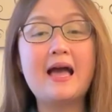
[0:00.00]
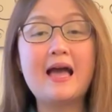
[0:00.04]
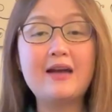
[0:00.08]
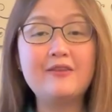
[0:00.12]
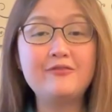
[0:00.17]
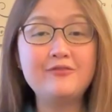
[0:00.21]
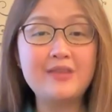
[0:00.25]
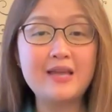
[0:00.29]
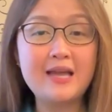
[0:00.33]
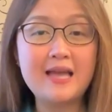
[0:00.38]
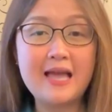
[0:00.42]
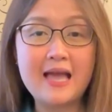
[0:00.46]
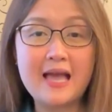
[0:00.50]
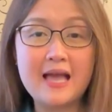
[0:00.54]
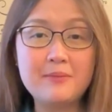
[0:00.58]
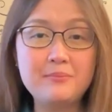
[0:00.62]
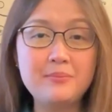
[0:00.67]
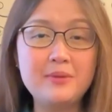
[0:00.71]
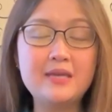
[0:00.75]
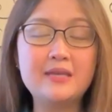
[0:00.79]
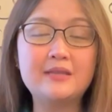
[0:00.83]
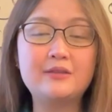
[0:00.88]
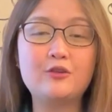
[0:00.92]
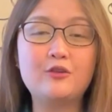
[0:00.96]
Have the
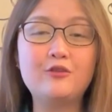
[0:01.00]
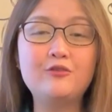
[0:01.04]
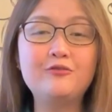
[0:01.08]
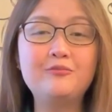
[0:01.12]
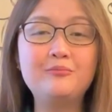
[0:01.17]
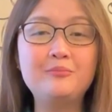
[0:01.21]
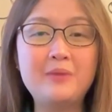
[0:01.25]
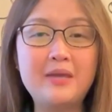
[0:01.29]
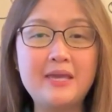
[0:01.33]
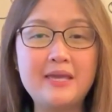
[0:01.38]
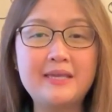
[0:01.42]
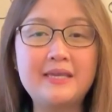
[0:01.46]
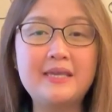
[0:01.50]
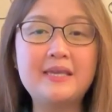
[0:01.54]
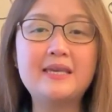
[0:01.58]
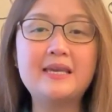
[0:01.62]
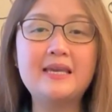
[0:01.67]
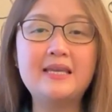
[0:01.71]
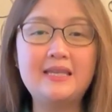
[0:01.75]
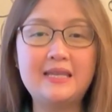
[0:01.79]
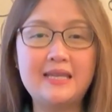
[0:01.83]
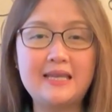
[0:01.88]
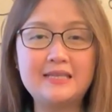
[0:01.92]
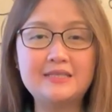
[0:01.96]
habit of making
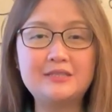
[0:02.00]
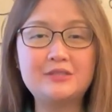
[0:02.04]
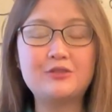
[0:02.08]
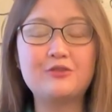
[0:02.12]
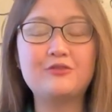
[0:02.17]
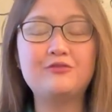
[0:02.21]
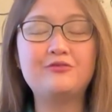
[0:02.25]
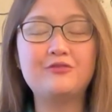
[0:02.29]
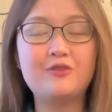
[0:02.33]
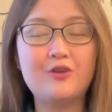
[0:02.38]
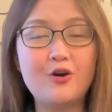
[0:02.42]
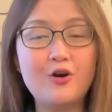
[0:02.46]
a list of